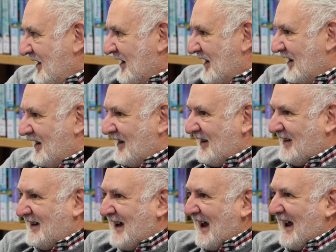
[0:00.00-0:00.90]
eh,
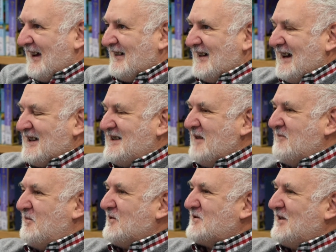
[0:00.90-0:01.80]
che si è
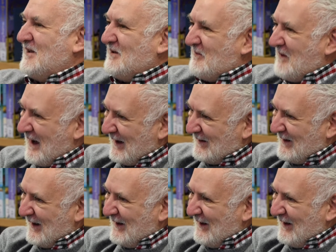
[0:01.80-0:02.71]
posto la
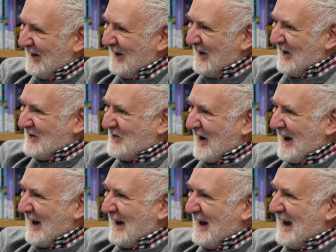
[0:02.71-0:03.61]
domanda,
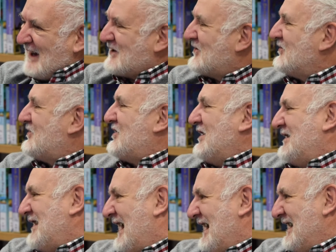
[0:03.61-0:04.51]
cioè la
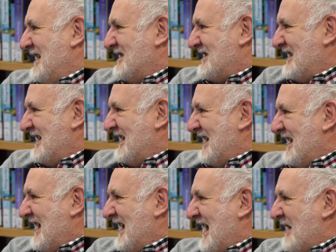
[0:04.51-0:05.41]
società è,
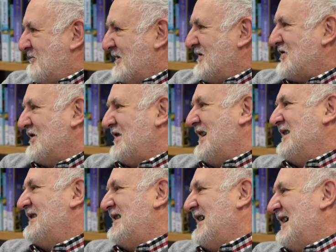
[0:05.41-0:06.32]
è
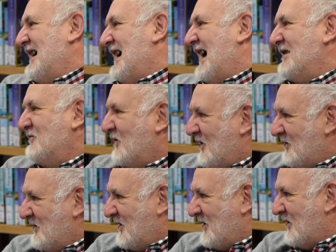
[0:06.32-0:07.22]
precedente
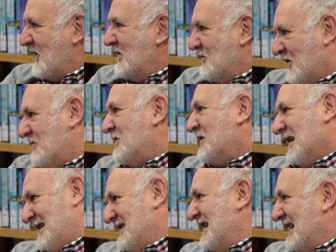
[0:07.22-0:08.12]
all'uomo o è l'uomo che
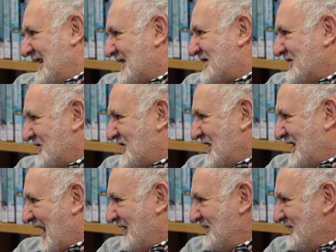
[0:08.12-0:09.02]
crea la
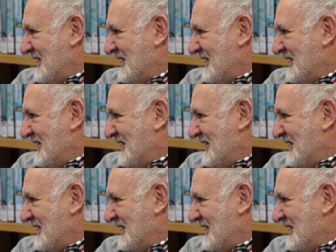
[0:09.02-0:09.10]
società?